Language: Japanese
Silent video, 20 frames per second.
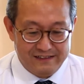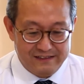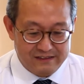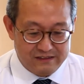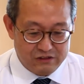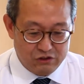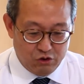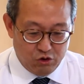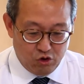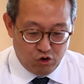
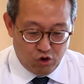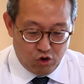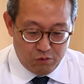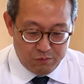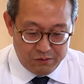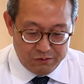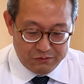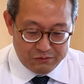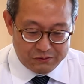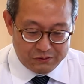そう
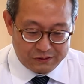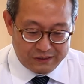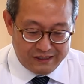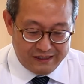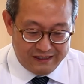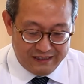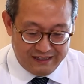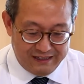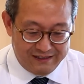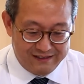思うと
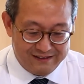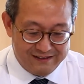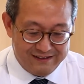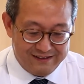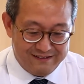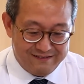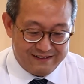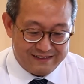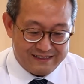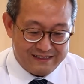きに
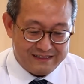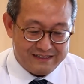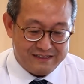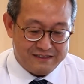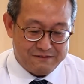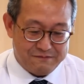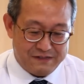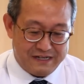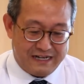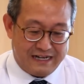私た
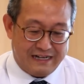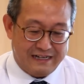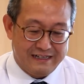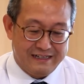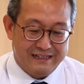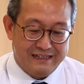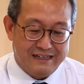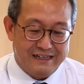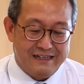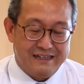ちは
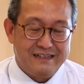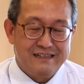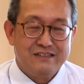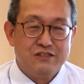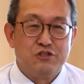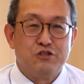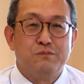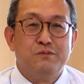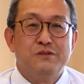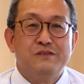
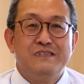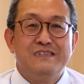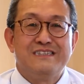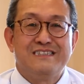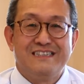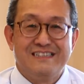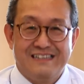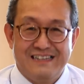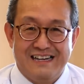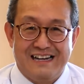自分
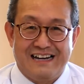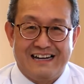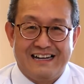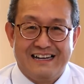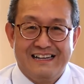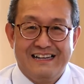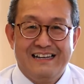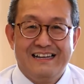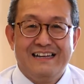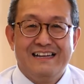自身が
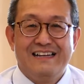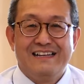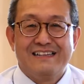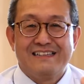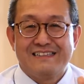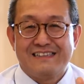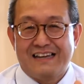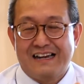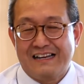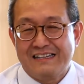
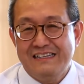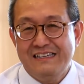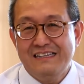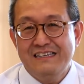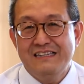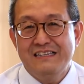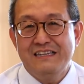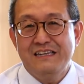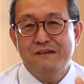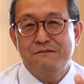他
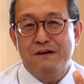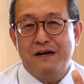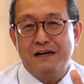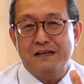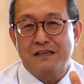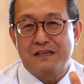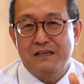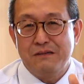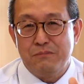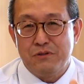人には
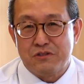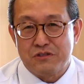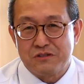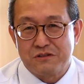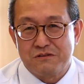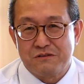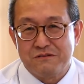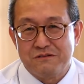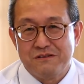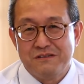厳し
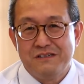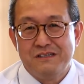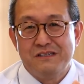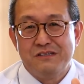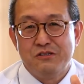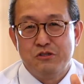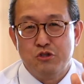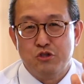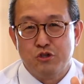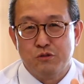く
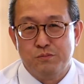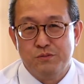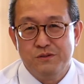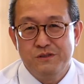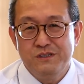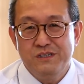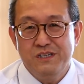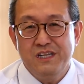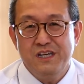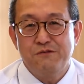自
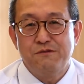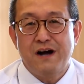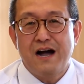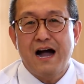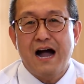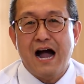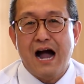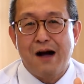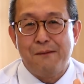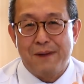分に
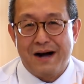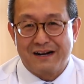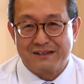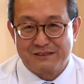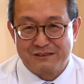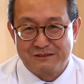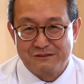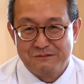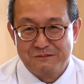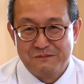は甘
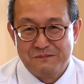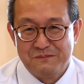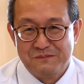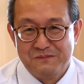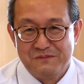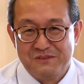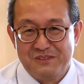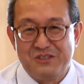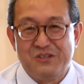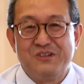く
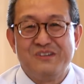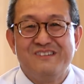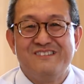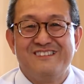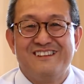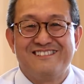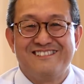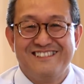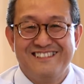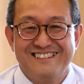という
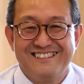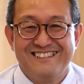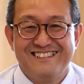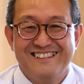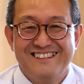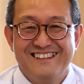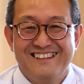ですね